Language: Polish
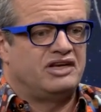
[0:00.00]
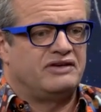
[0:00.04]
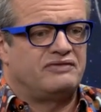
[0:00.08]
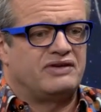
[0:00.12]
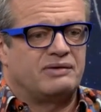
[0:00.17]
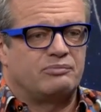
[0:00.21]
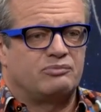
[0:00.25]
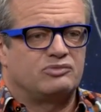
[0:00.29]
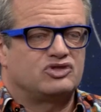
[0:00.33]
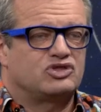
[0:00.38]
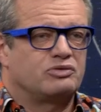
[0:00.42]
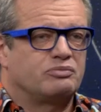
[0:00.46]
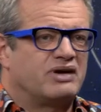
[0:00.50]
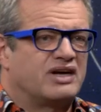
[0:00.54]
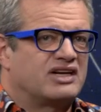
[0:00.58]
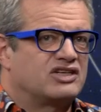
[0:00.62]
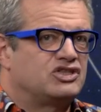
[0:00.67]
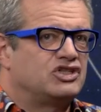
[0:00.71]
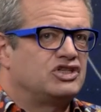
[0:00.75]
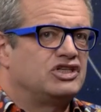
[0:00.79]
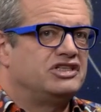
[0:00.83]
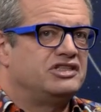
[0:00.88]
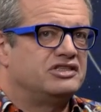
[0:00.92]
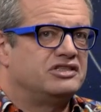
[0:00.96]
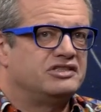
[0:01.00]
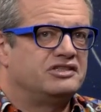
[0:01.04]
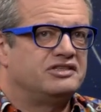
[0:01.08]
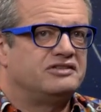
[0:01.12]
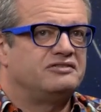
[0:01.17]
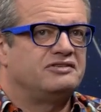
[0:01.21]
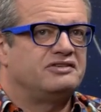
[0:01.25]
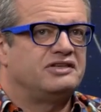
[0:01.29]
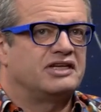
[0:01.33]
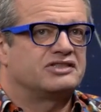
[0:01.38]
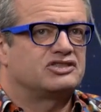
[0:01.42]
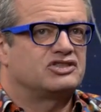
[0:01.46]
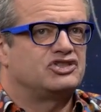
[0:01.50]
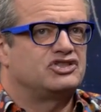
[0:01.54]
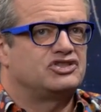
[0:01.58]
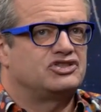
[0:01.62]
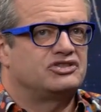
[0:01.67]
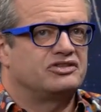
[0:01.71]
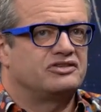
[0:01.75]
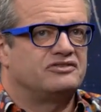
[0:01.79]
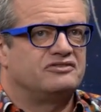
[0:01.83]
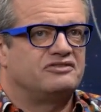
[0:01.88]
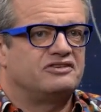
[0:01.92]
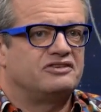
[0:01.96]
nie wiem, czy bardziej y,
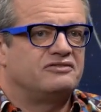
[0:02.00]
jacyś